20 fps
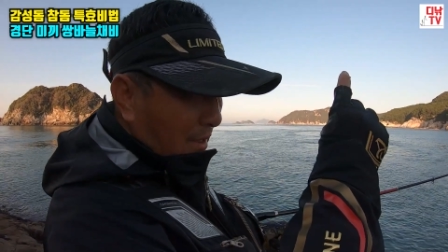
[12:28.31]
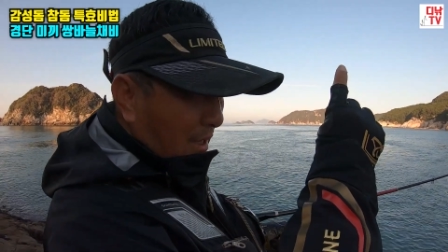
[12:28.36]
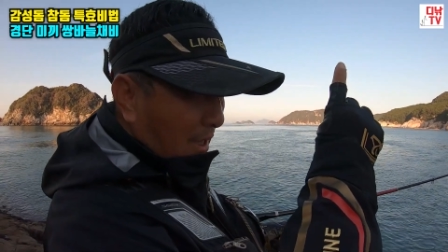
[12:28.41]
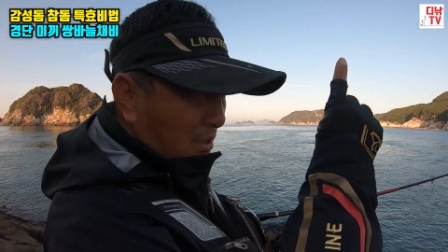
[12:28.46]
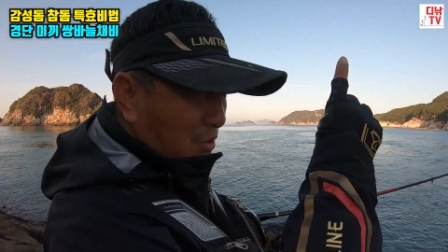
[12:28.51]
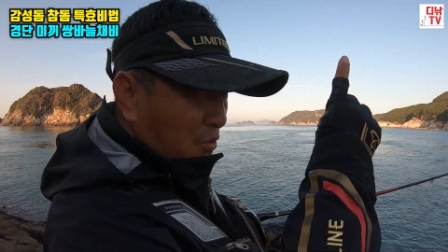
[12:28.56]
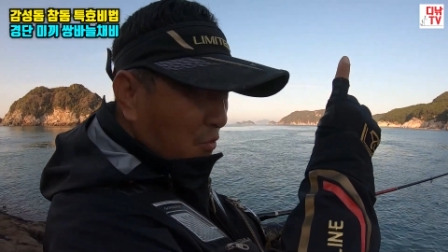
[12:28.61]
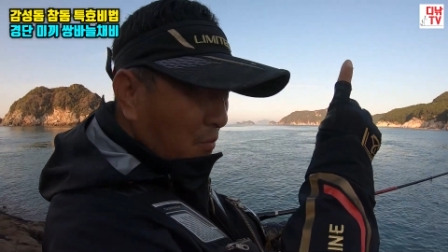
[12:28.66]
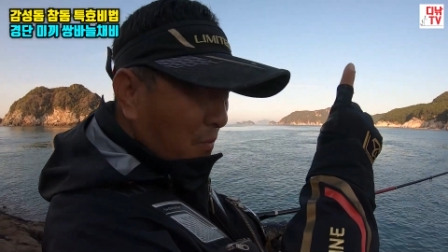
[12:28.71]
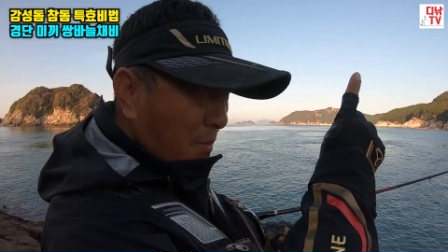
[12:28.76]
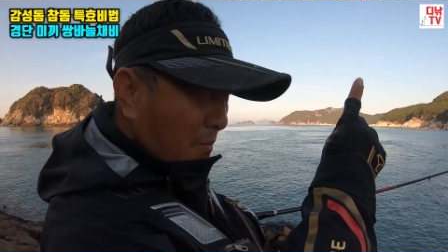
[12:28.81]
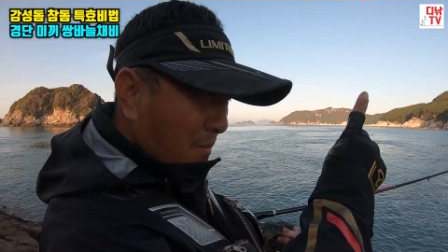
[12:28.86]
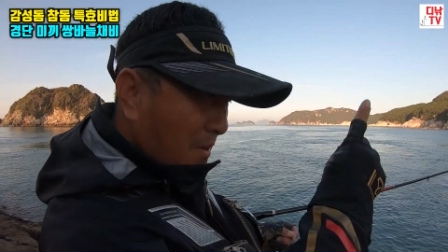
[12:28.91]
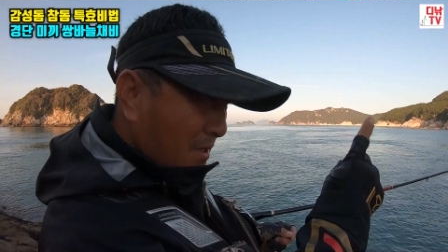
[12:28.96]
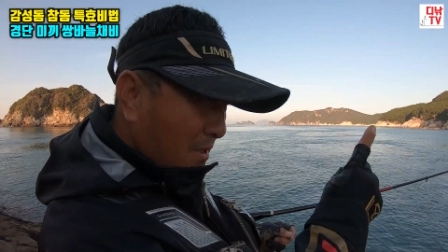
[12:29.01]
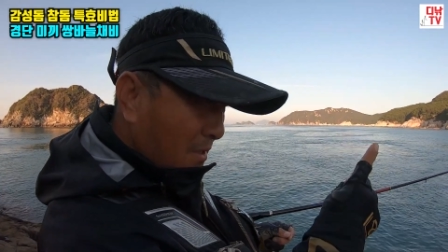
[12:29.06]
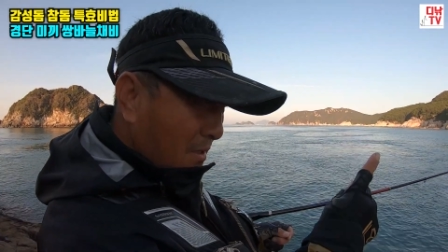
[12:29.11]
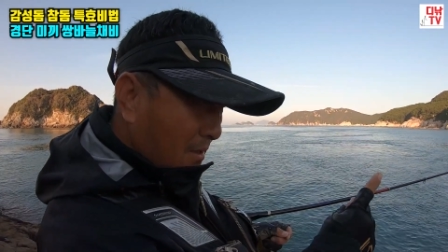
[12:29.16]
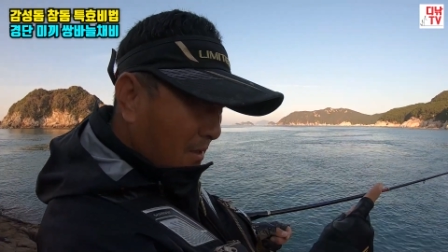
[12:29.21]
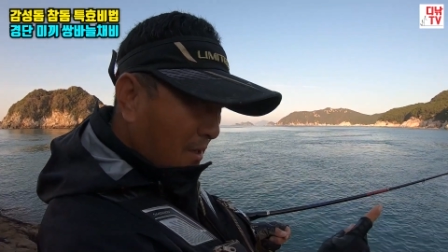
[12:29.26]
한쪽
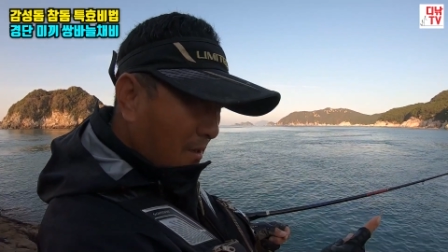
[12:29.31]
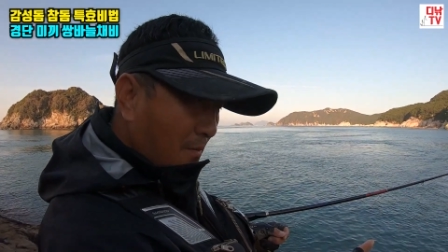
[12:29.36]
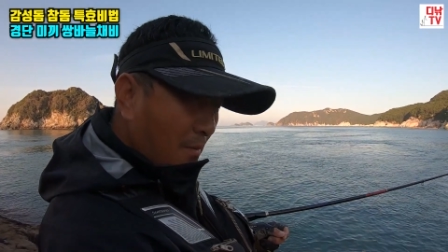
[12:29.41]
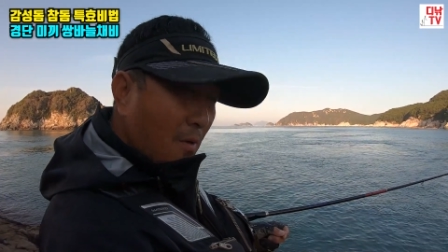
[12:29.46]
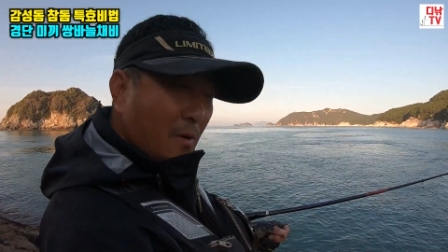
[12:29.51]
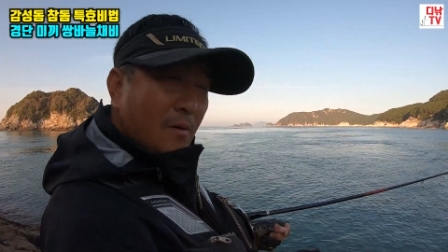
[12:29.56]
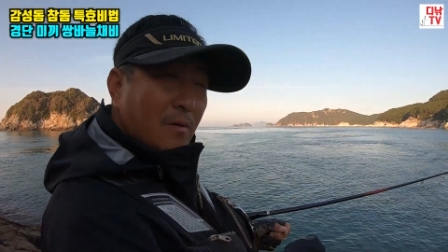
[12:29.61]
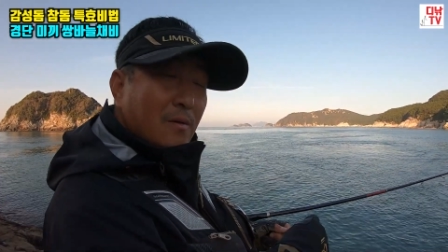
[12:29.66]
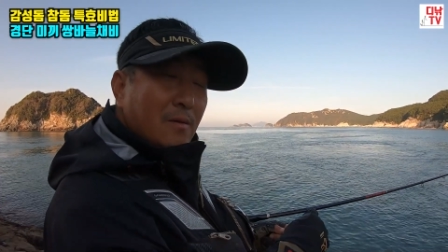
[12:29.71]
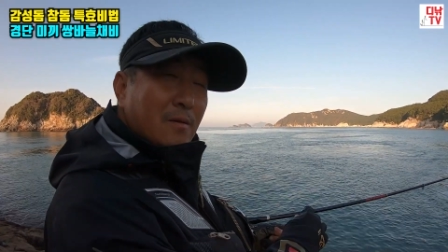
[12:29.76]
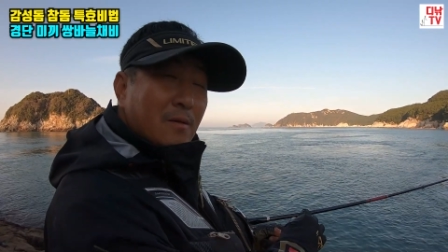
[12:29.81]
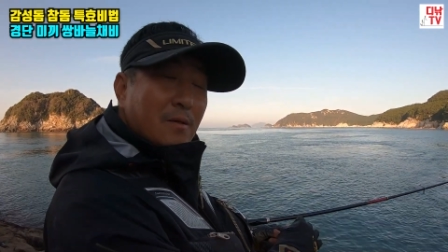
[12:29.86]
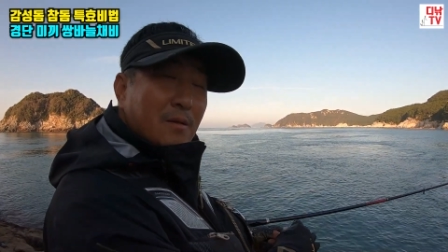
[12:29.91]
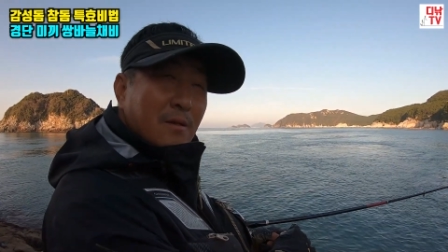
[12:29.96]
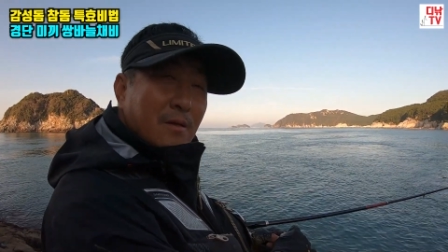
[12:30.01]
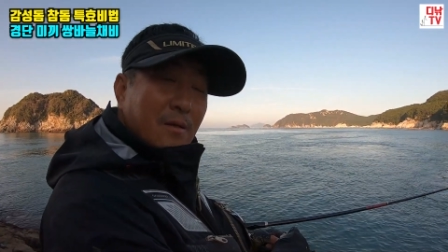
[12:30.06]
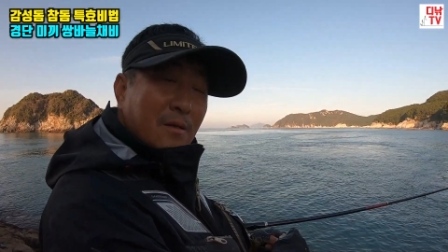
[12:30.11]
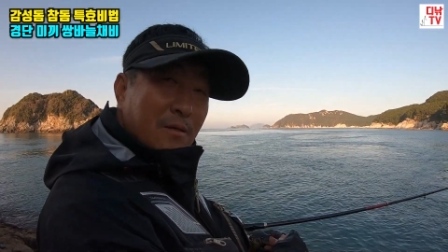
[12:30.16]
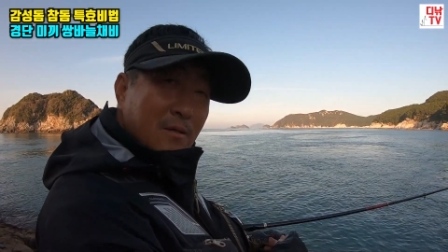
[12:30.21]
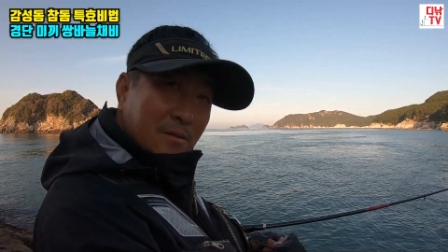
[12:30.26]
면만 이렇게 먹었던
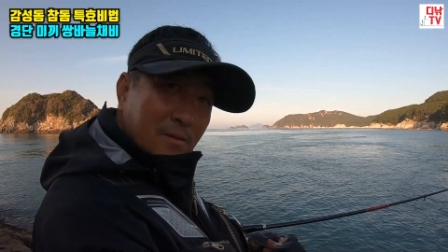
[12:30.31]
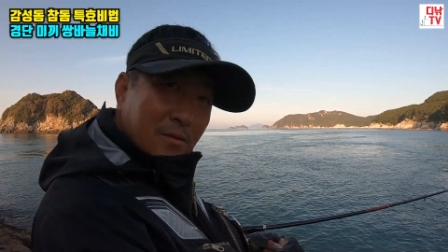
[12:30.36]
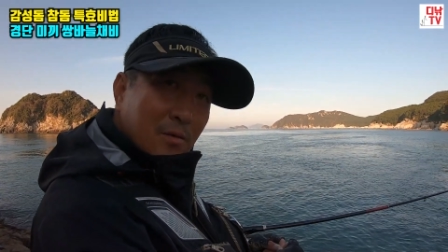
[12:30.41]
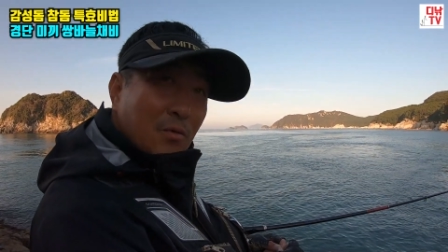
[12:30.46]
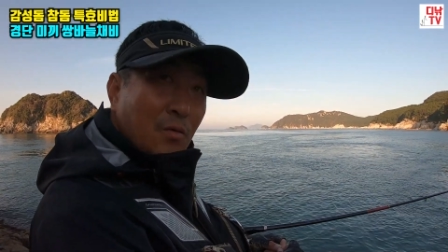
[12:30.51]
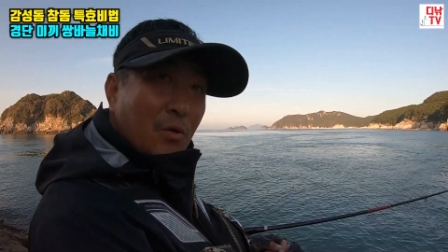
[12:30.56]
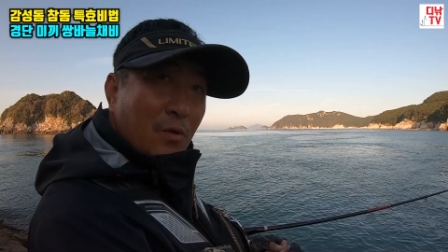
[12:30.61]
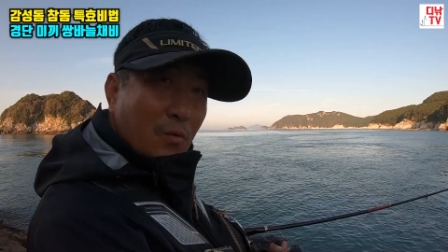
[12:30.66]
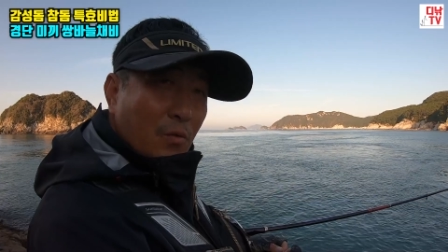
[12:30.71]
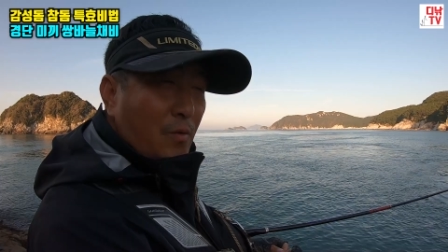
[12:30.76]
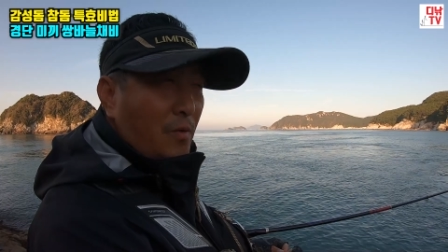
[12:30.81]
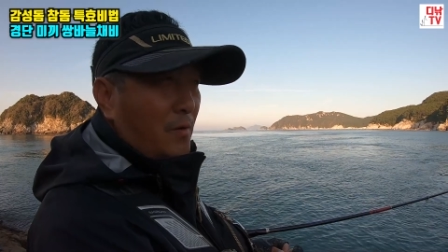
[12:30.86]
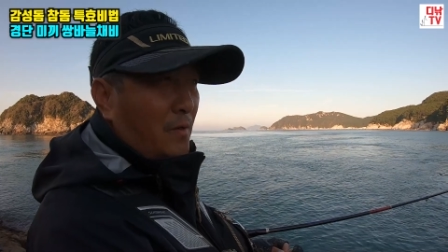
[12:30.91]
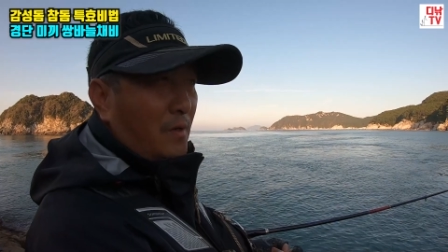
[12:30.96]
예. 그런 것도 있고요.